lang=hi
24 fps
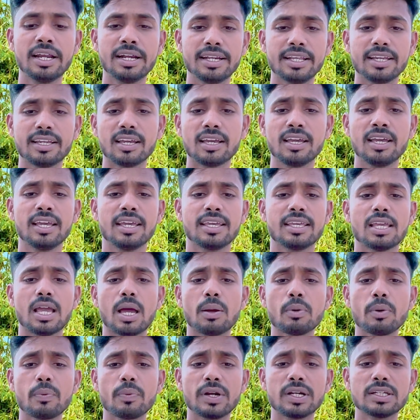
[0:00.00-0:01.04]
ठीक है
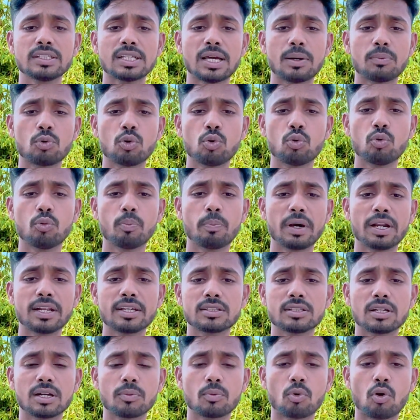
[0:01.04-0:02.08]
यहाँ पे फ्रेंड्स आपको ऊपर की
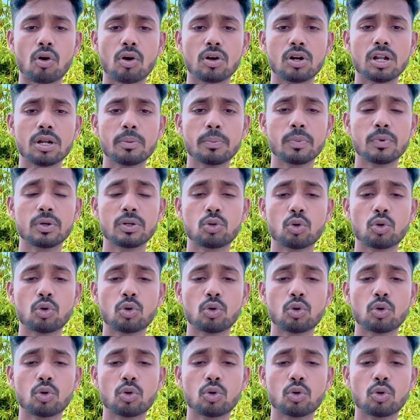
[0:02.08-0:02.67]
तरफ कॉर्नर